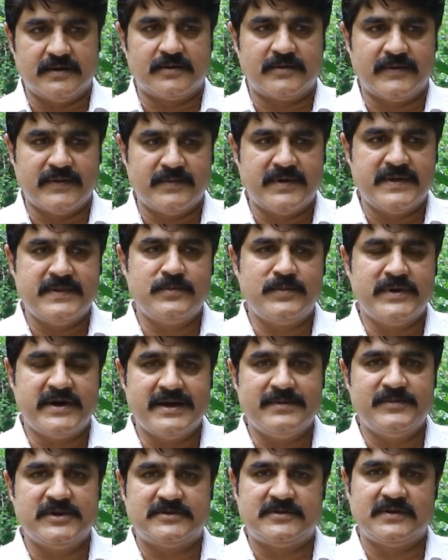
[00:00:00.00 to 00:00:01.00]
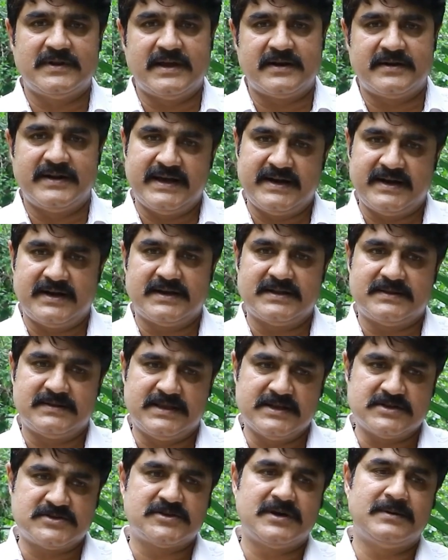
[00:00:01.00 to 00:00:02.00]
కొంతమంది మీడియా మిత్రులు నాకు డైరెక్ట్గా
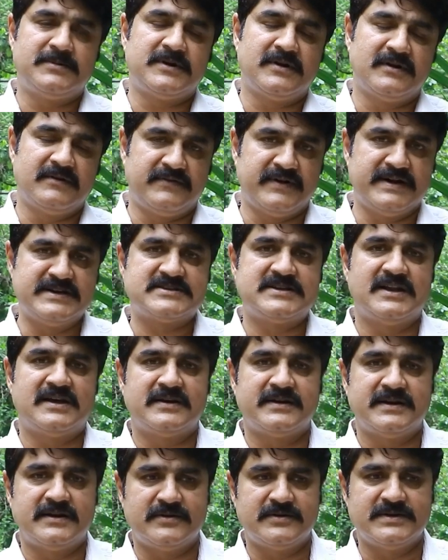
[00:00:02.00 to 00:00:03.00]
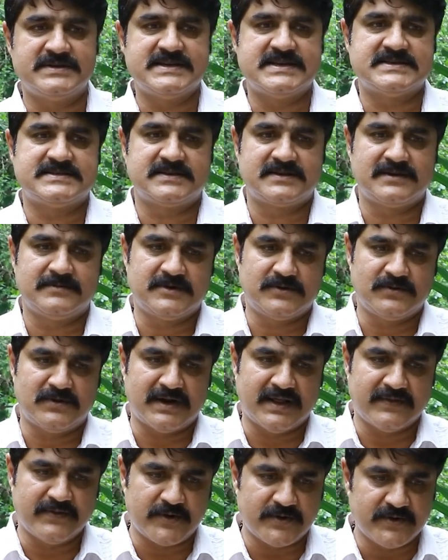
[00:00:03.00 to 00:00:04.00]
తెలుసు కాబట్టి వాళ్ళ ఫ్రెండ్స్ లాగా నన్ను ఇచ్చేస్తారు కాబట్టి
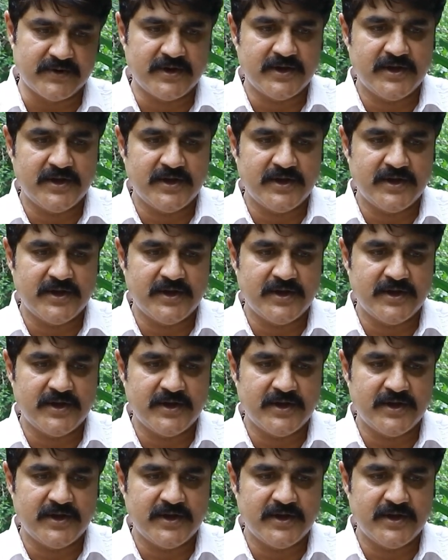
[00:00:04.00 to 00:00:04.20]
వాళ్ళందరూ